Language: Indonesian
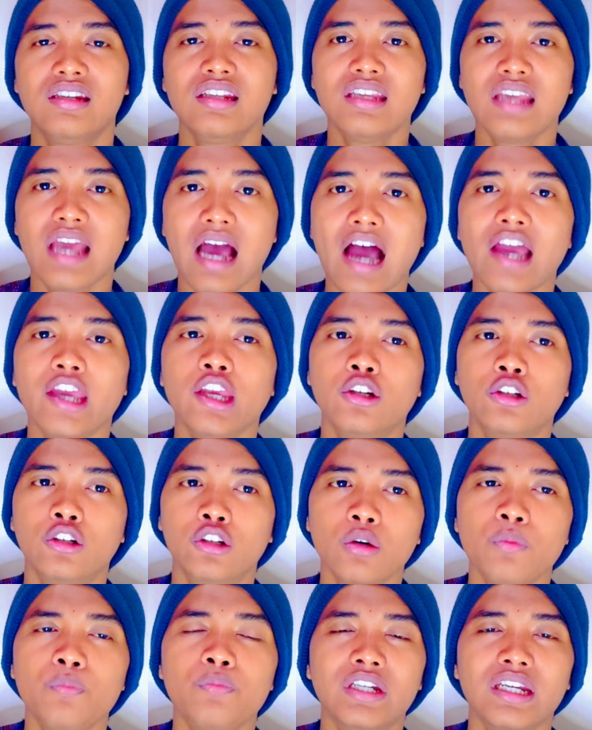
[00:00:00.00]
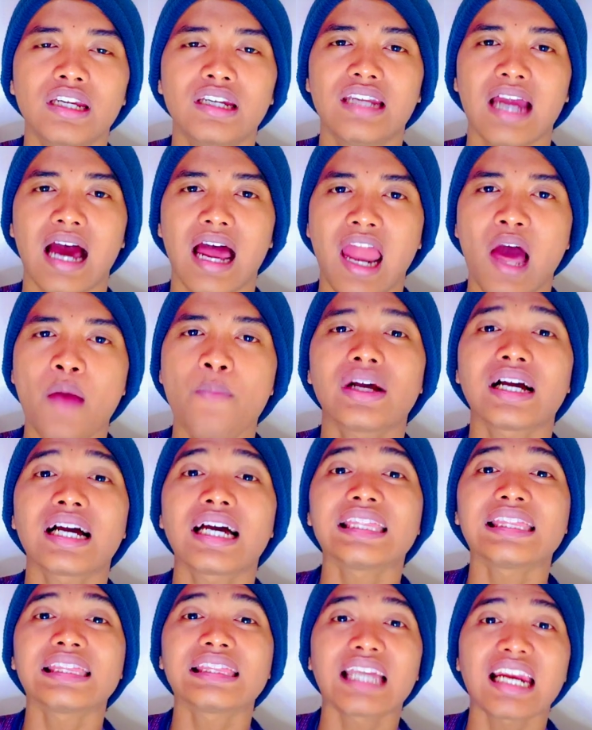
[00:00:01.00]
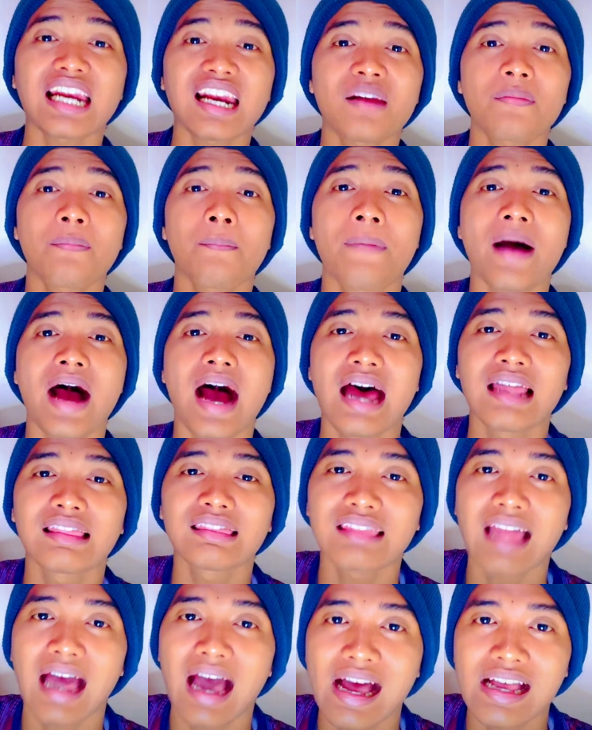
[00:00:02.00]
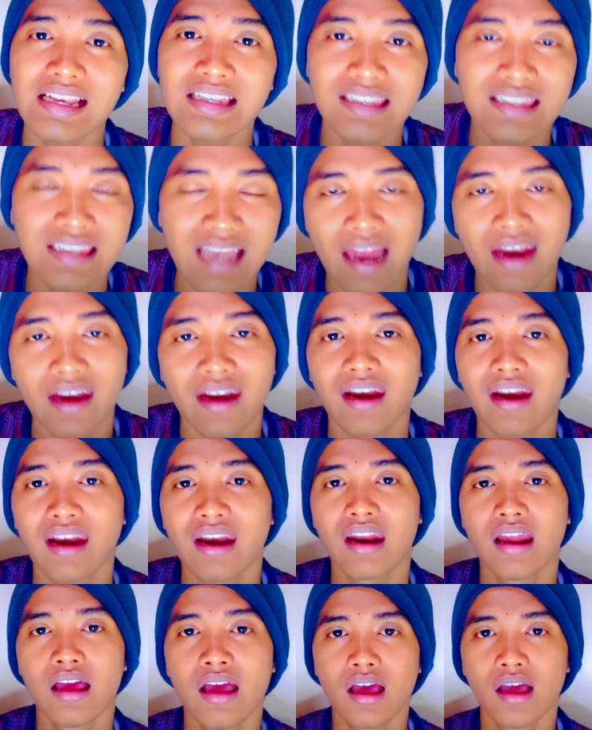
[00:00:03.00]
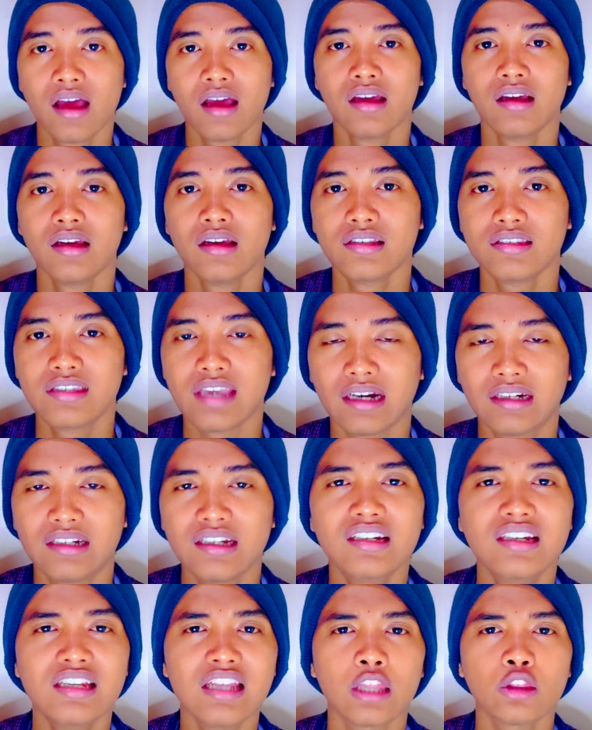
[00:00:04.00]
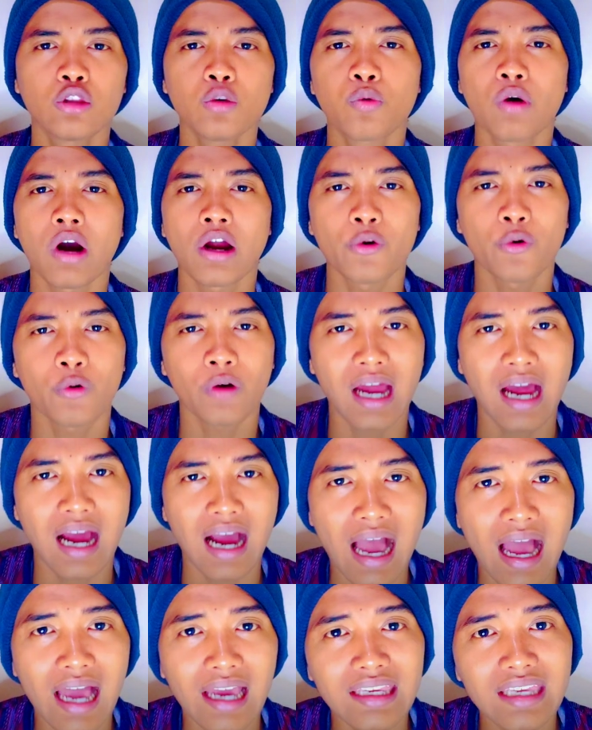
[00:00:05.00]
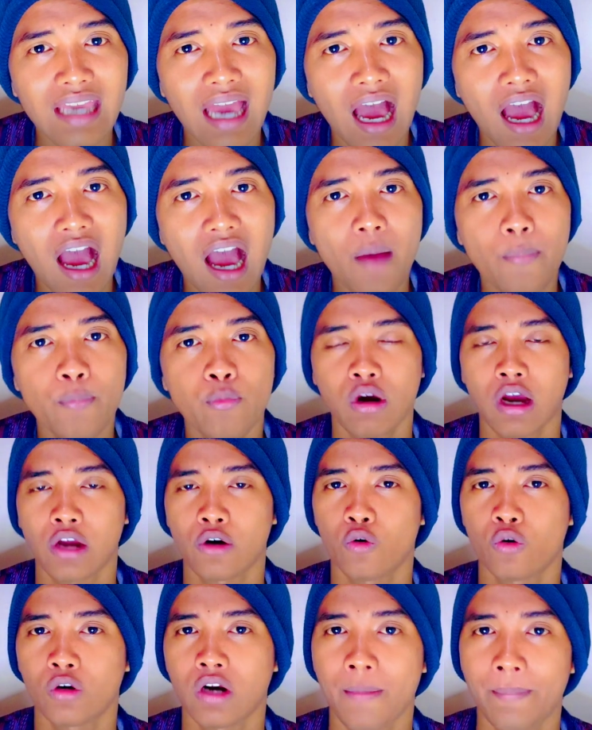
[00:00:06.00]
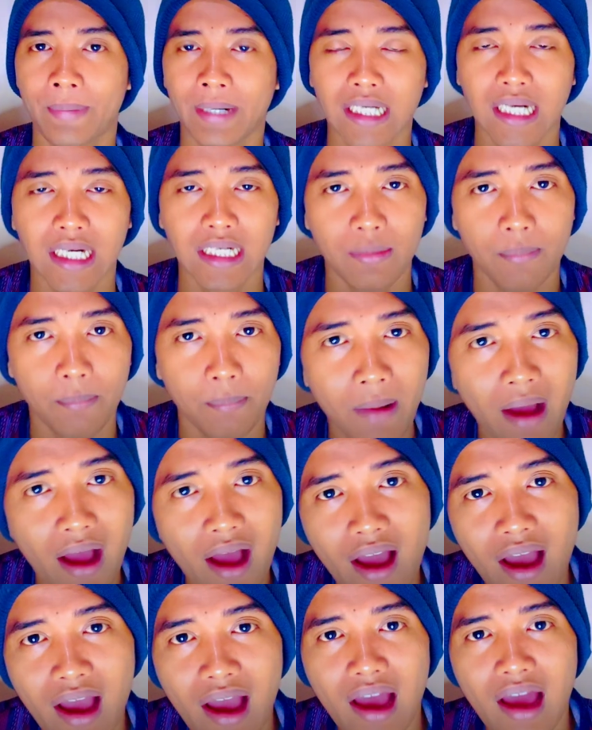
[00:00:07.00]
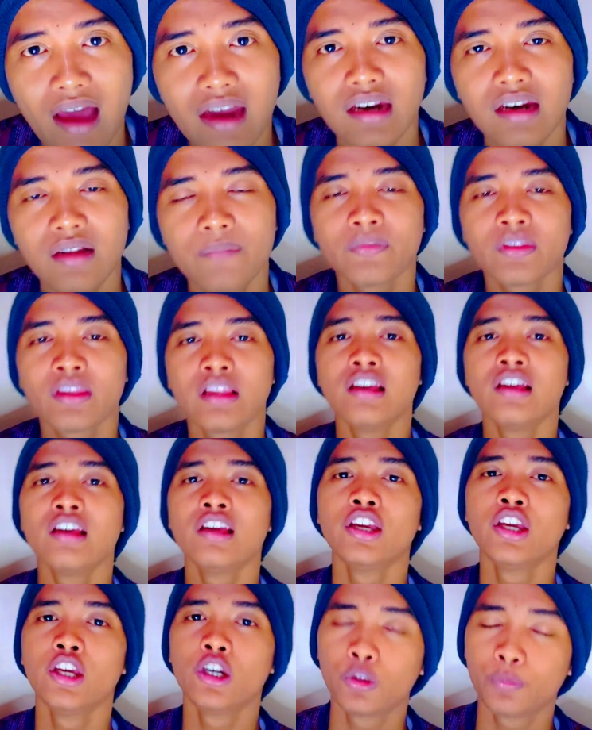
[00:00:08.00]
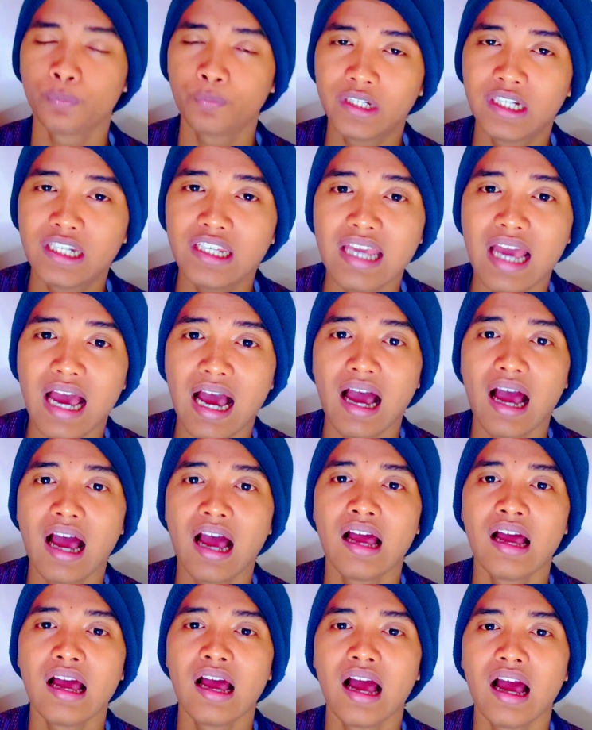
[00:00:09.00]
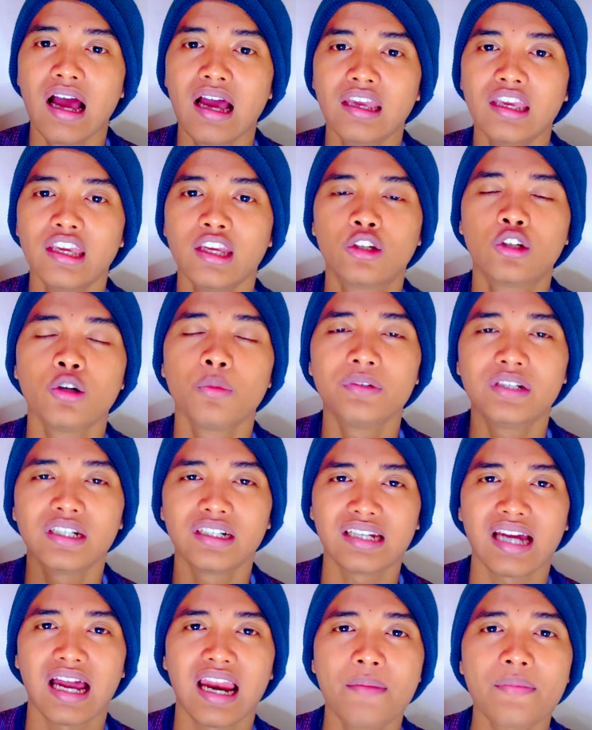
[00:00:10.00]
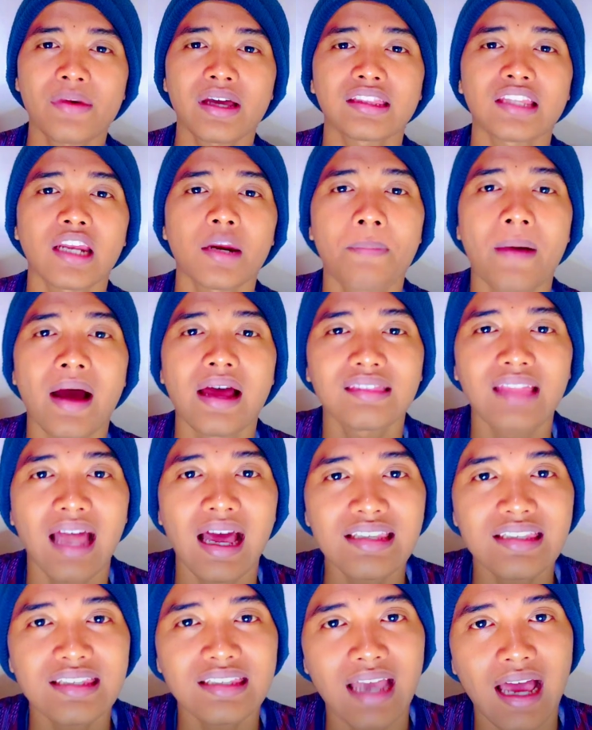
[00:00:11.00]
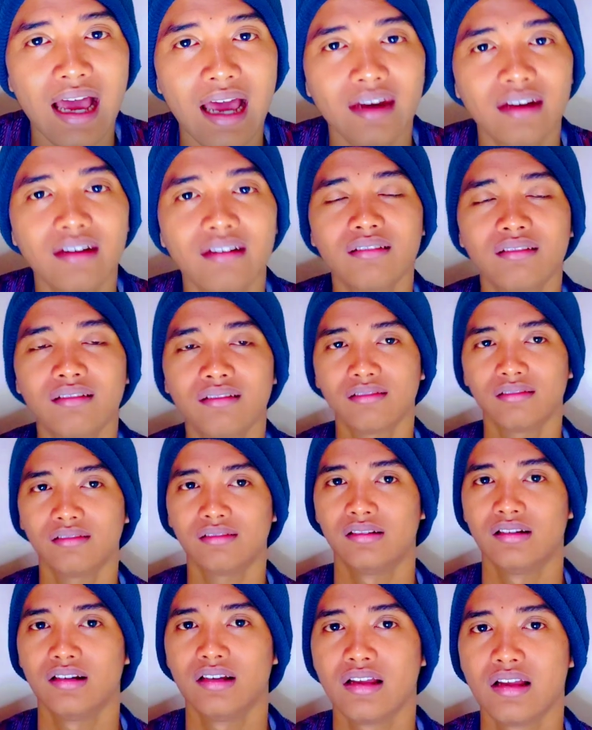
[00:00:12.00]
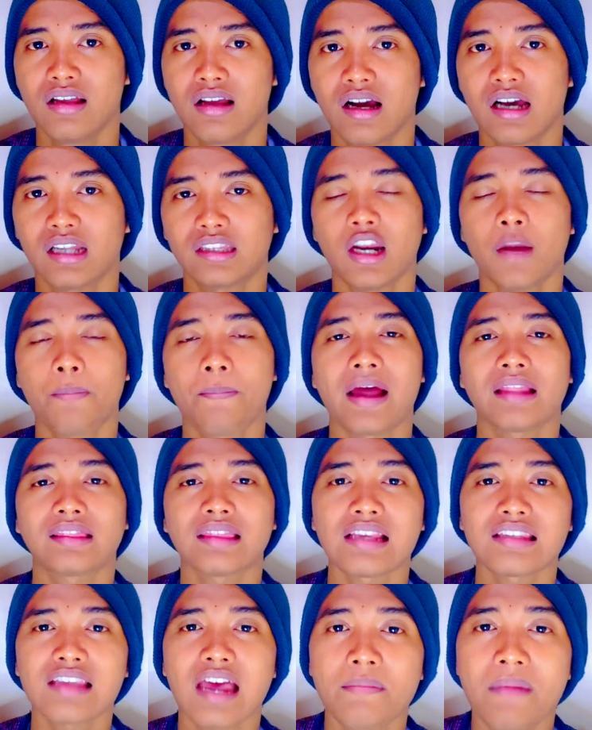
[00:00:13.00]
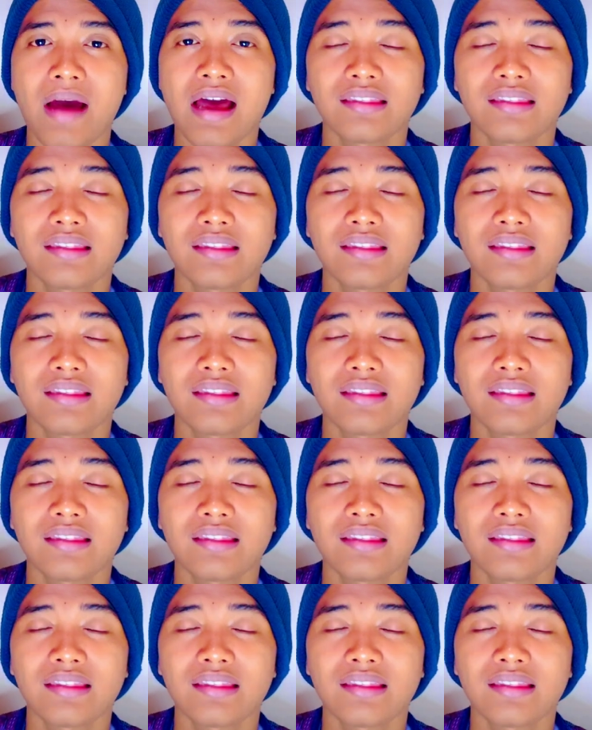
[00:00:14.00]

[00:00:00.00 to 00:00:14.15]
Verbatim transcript: dia hidup di dalam keterbatasan. Jadi dia itu bukan orang kaya, bukan orang berkelimpahan. Hidup dia hidup di dalam keterbatasan. Keterbatasan